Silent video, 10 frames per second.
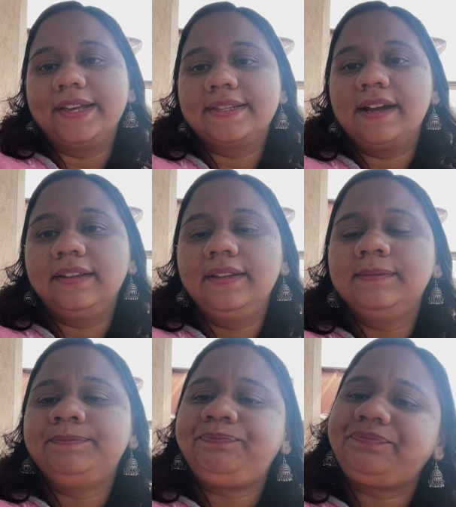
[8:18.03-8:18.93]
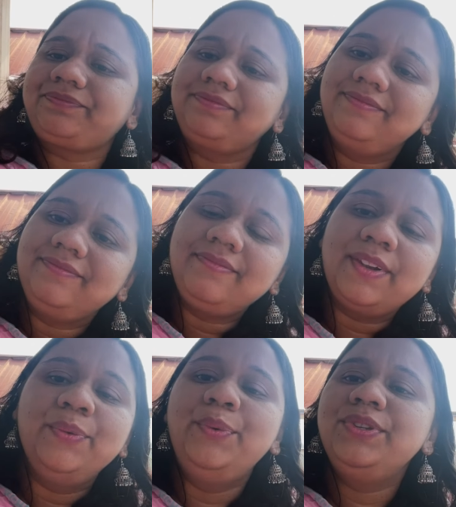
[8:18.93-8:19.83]
के
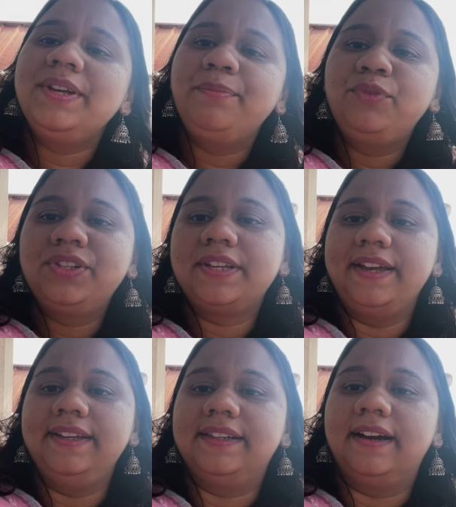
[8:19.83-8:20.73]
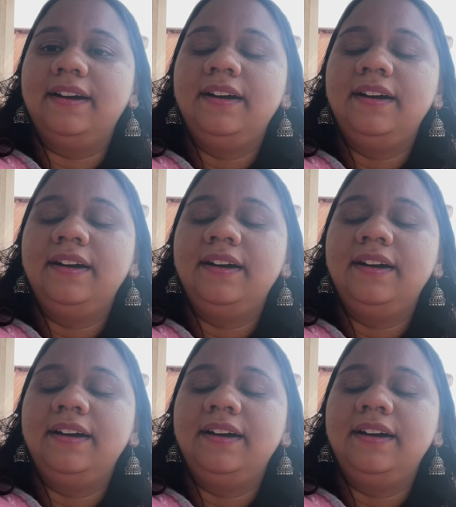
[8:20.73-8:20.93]
साथ वो सब कुछ सही था